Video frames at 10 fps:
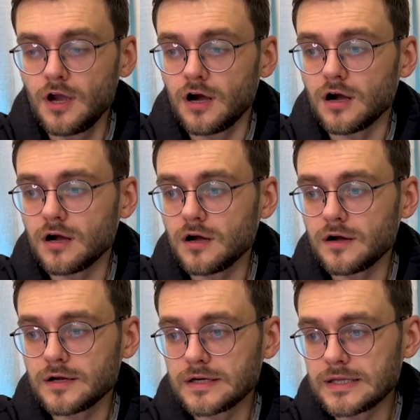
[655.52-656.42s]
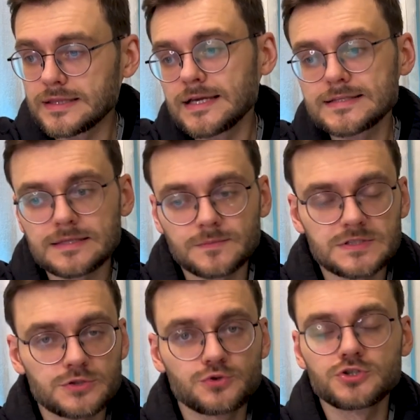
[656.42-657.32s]
а, одна там,
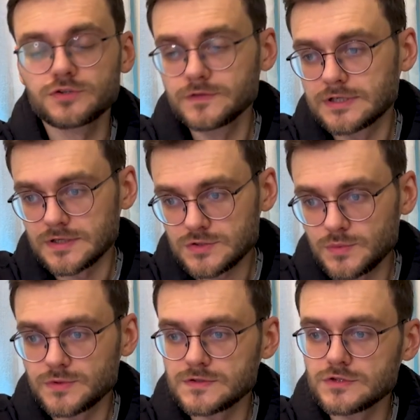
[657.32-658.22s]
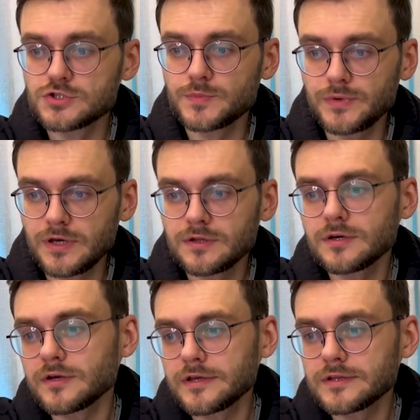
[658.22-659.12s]
из ключевых особенностей GPL
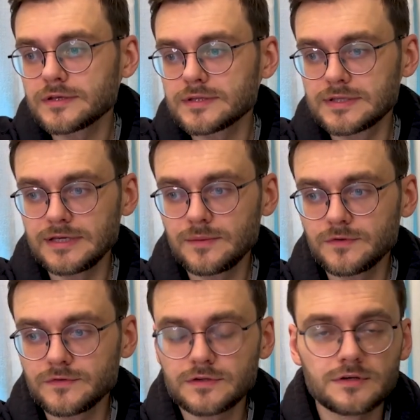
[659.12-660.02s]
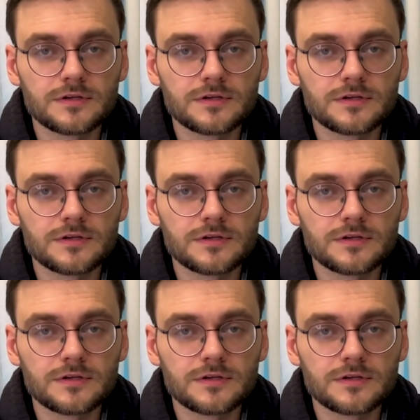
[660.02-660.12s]
это требование